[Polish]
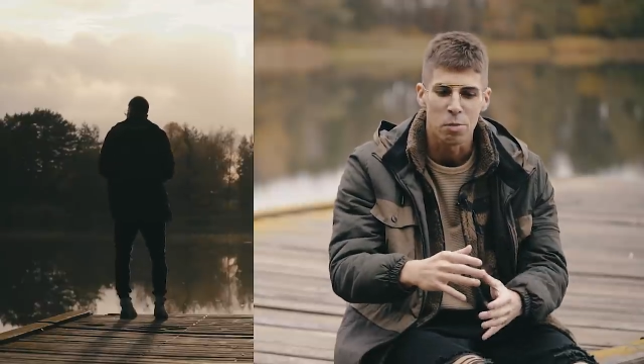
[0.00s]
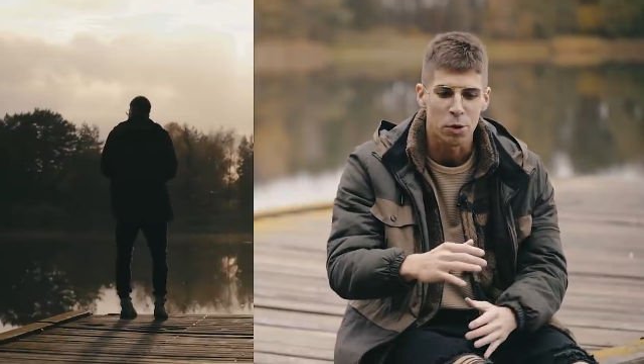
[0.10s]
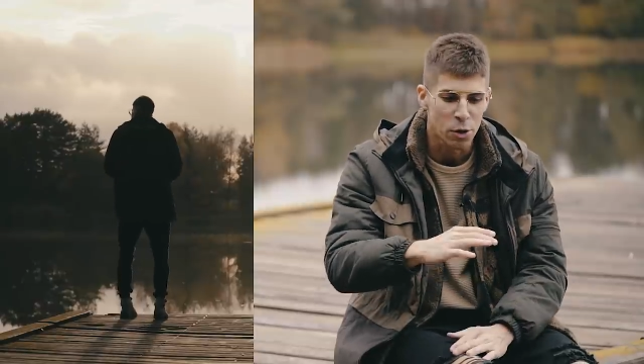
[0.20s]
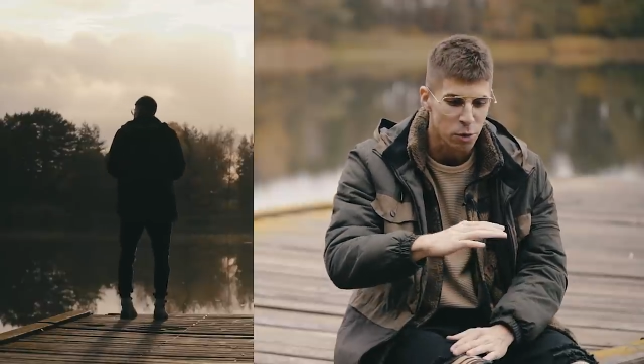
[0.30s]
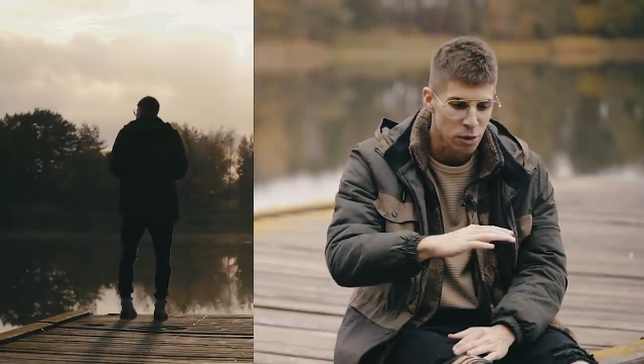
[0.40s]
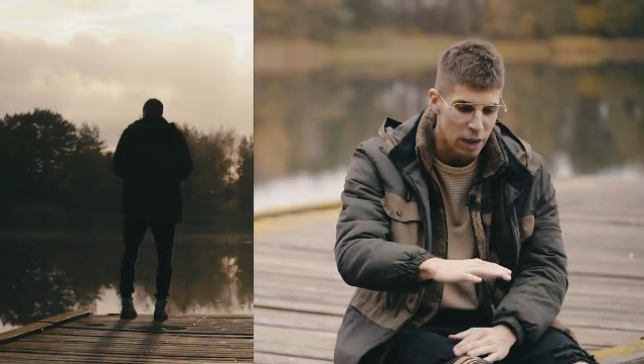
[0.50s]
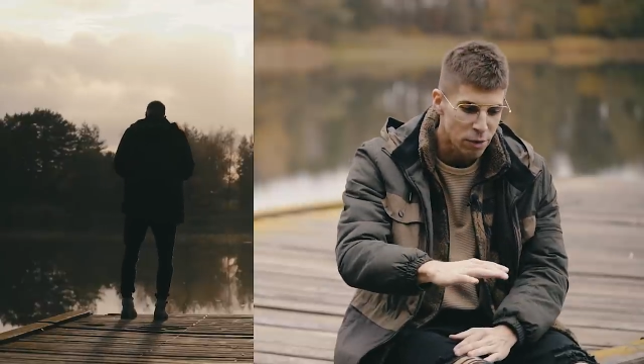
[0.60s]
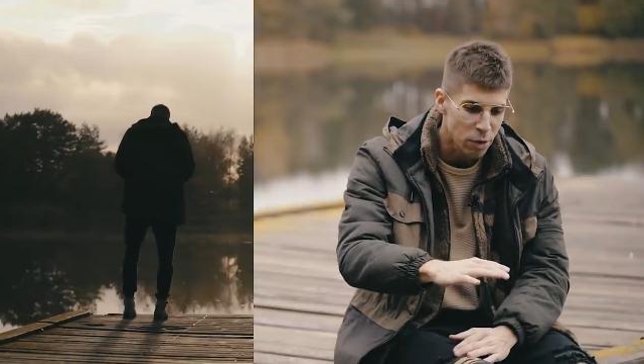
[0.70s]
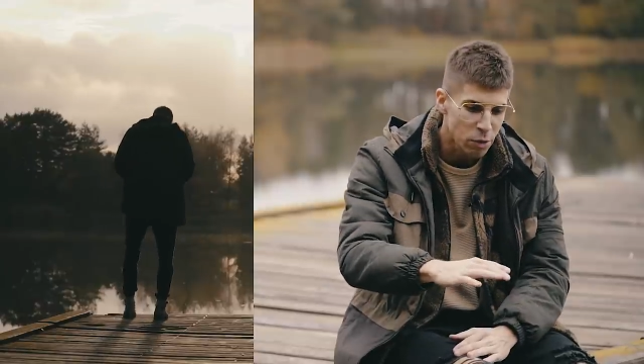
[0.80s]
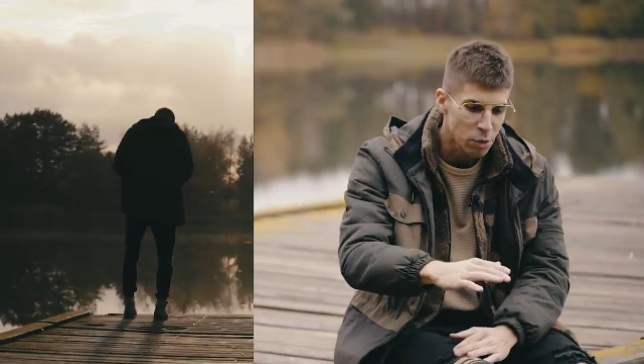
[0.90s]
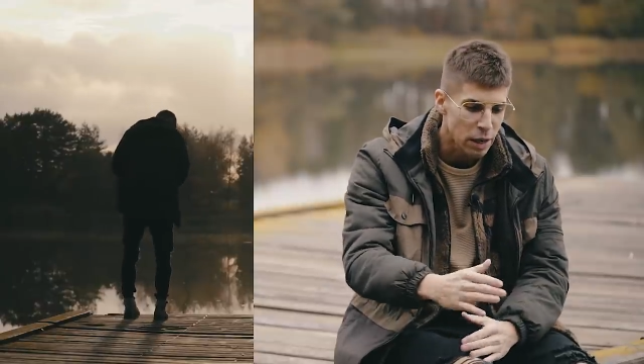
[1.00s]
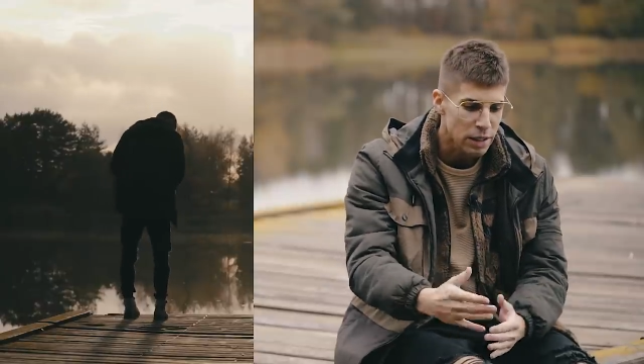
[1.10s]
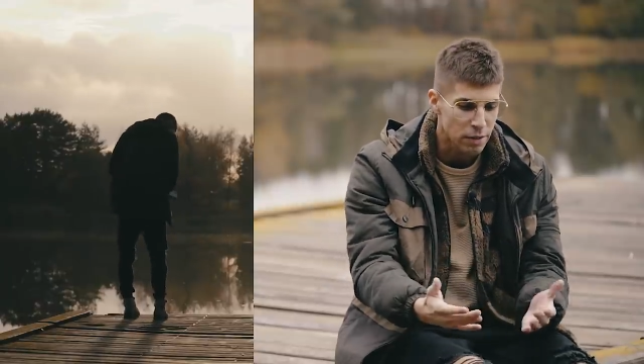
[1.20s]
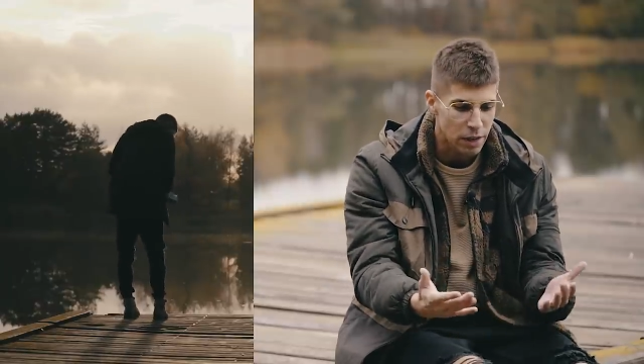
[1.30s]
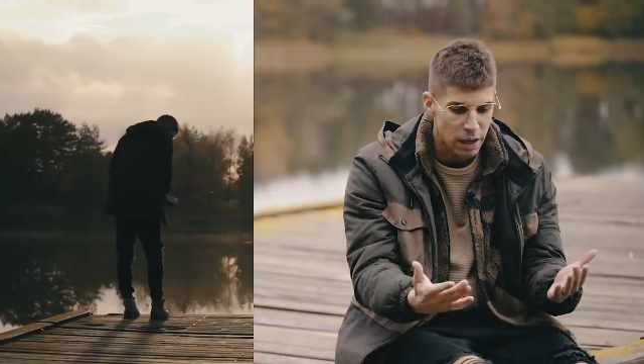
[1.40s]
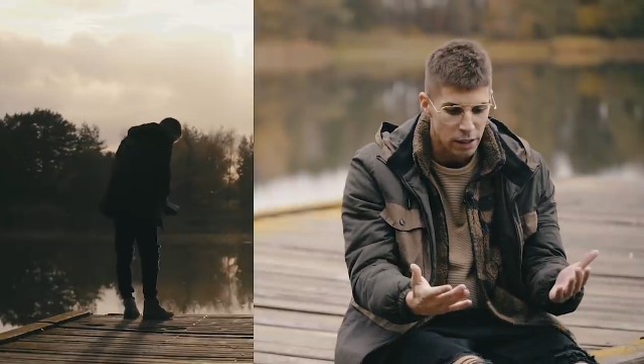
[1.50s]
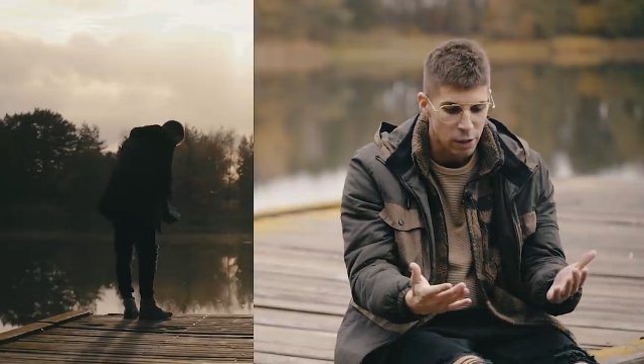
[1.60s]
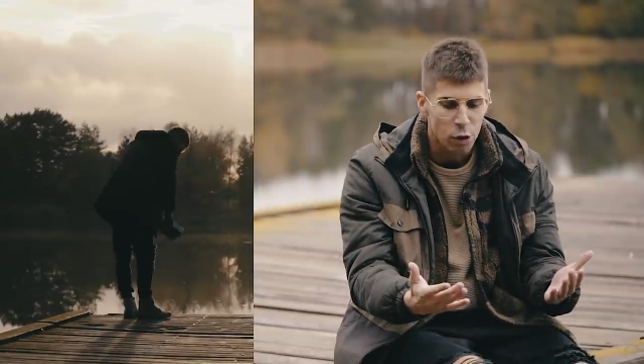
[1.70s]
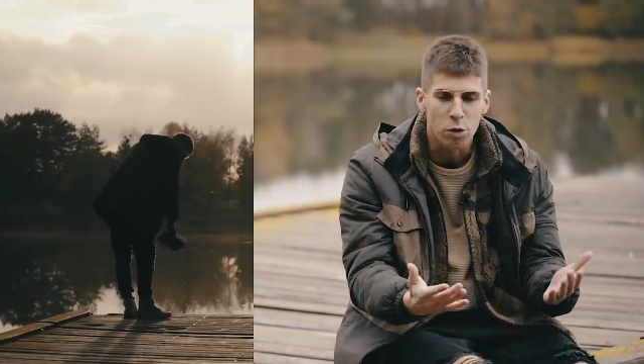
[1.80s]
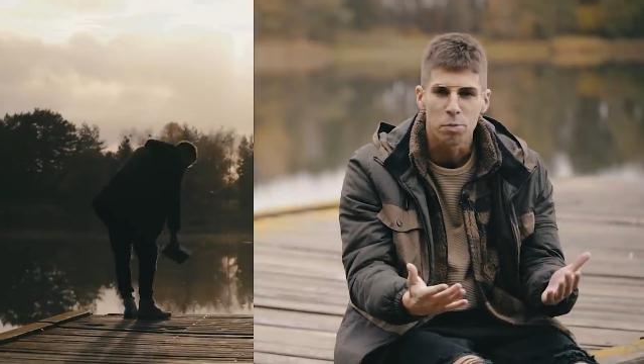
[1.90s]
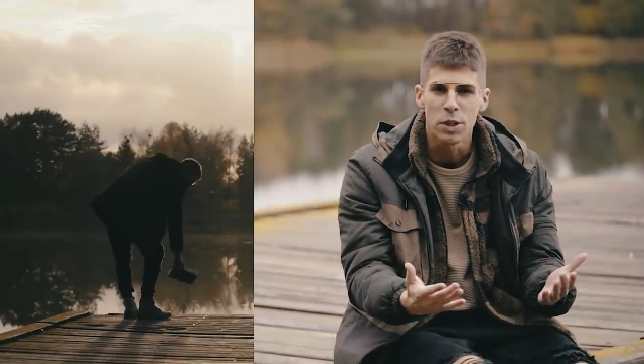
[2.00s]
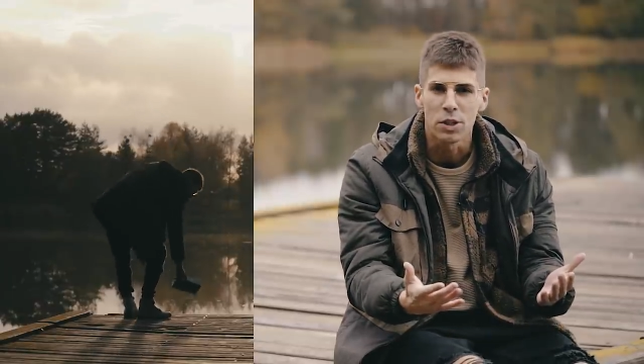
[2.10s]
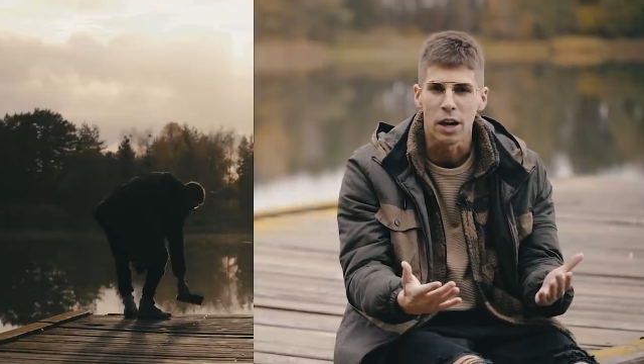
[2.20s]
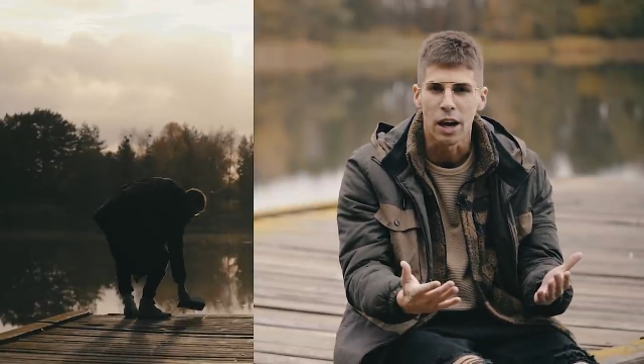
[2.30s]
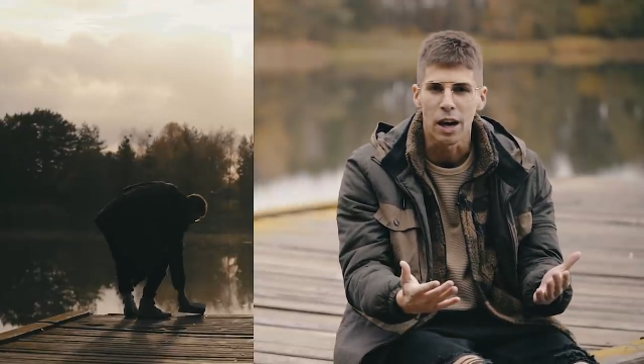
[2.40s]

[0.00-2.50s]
pod tą taflą, która zawiera tylko odbicie,